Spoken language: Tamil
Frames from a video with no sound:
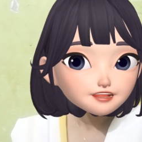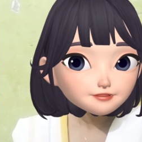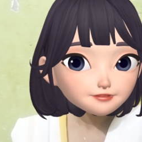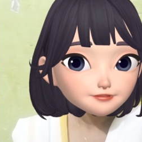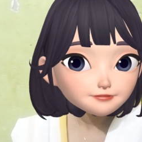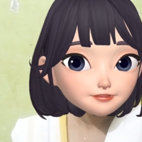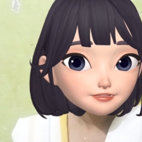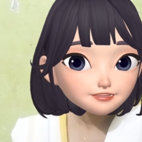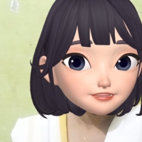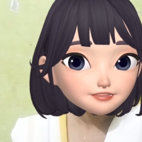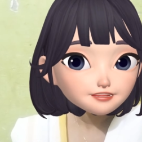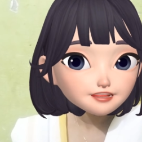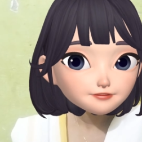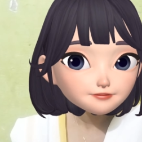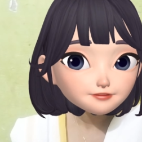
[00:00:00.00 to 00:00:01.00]
தவறி
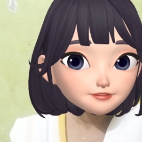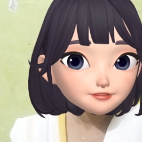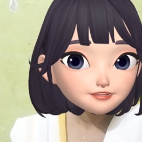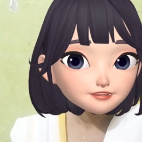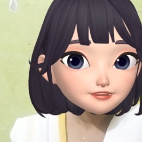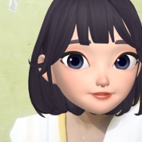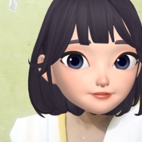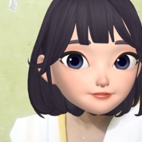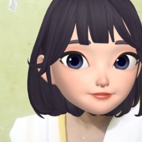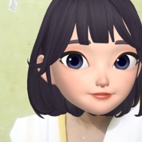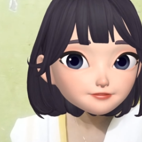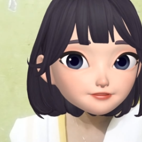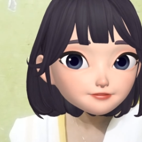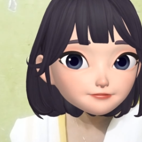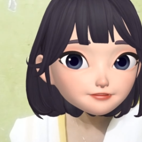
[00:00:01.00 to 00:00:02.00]
அப்படின்னு சொல்லிட்டு மயூ
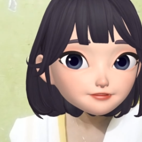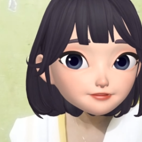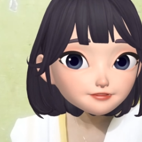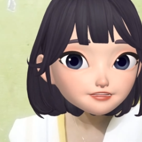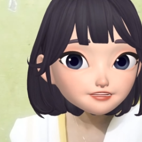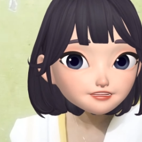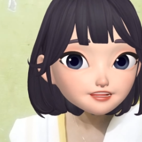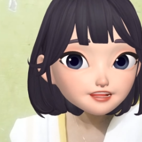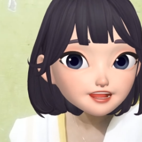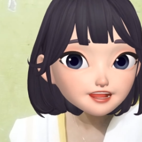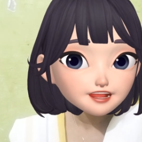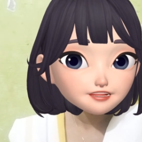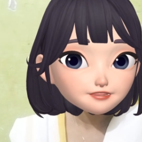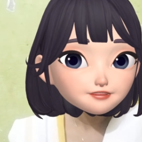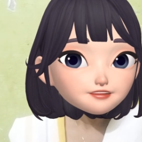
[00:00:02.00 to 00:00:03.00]
அதை பார்த்து தெரிஞ்சுக்கிறாங்க